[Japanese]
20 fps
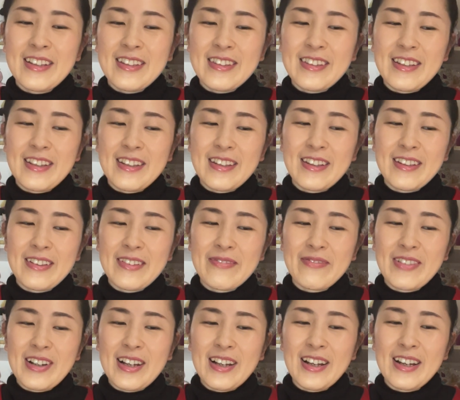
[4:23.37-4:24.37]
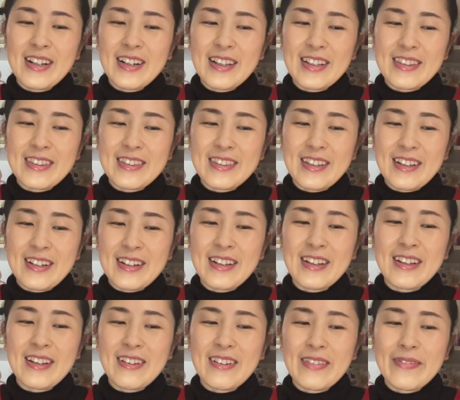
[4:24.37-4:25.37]
でまあ洗った
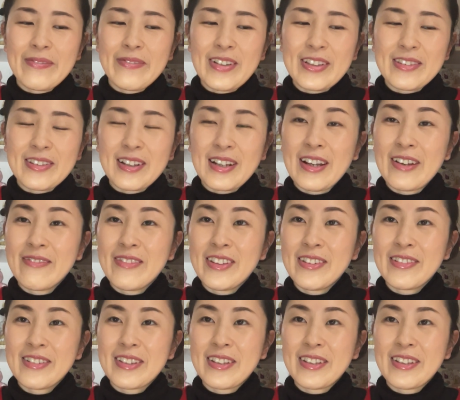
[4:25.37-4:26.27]
らまず髪の